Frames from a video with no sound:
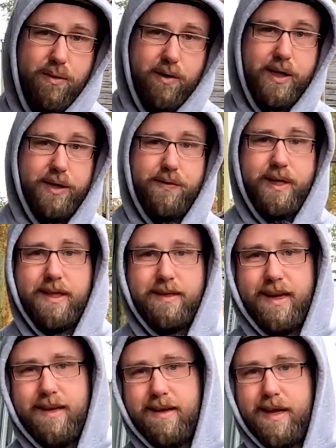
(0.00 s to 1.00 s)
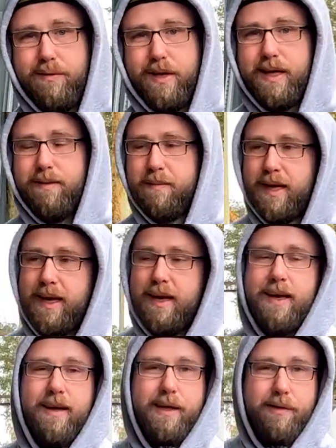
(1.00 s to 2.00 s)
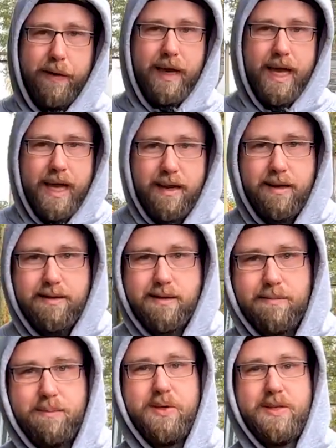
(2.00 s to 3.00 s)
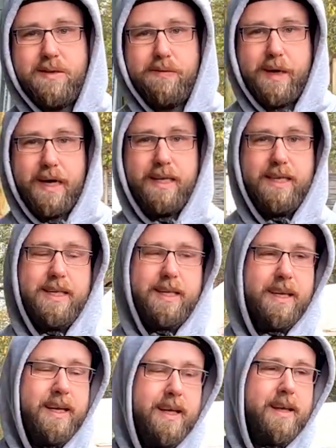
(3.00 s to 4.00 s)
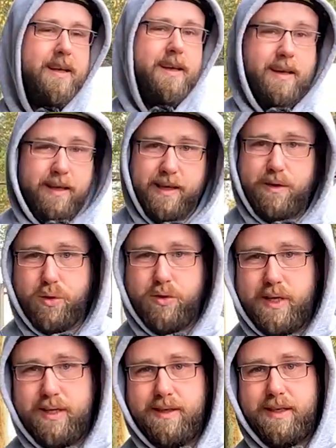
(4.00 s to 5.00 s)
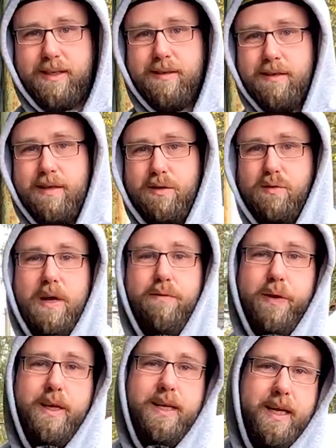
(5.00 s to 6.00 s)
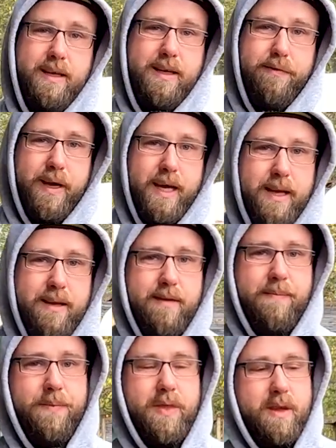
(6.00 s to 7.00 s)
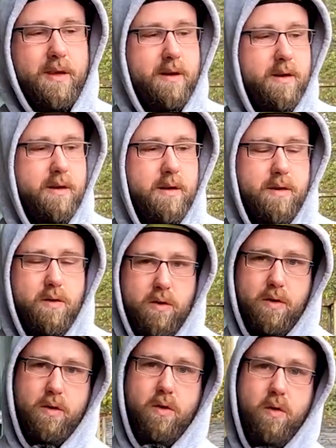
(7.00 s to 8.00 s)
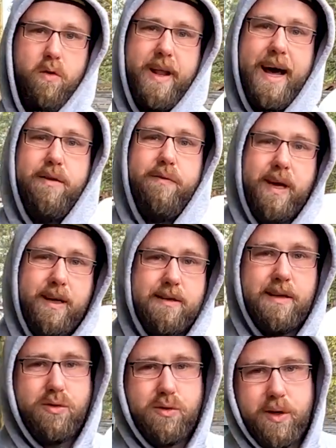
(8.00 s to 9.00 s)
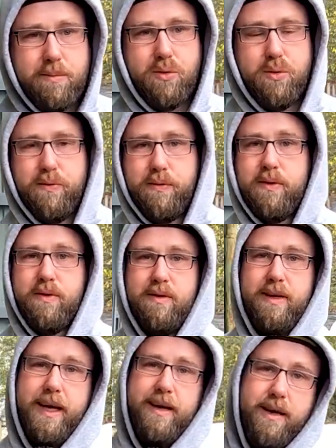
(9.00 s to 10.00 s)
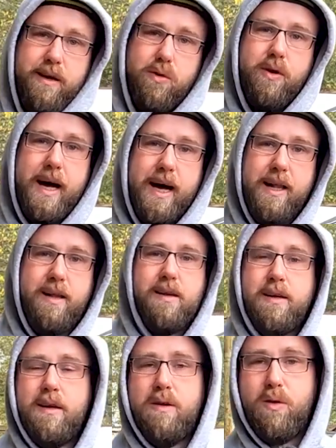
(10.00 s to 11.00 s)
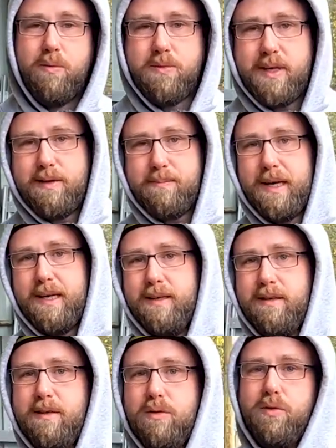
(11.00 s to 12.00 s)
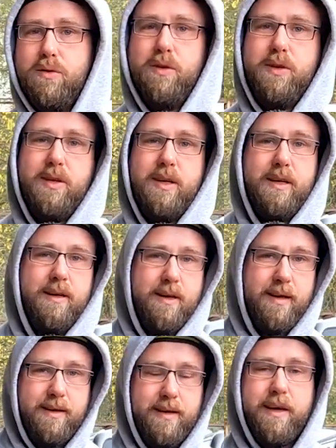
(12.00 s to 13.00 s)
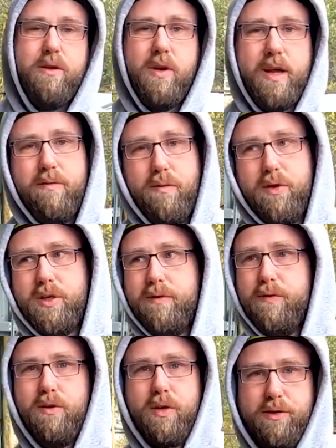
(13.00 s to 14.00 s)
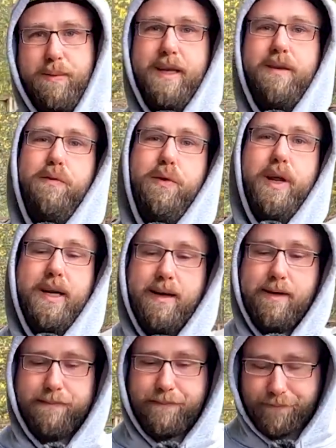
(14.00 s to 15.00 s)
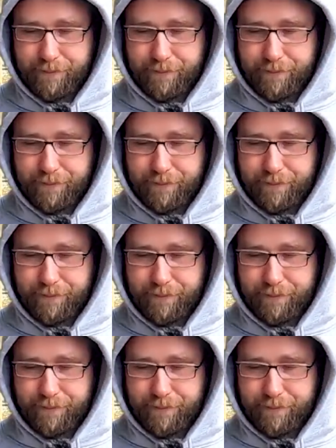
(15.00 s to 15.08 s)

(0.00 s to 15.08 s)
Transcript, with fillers: auch in der schwierigen Zeit, in der wir leben, Lieferketten sind ein bisschen fragil. Je größer die Krise, desto anfälliger die Lieferkette. Und Handwerk ist ein schöner Beruf, der regional umsetzbar ist und die regionale Wirtschaft auch entsprechend fördern kann.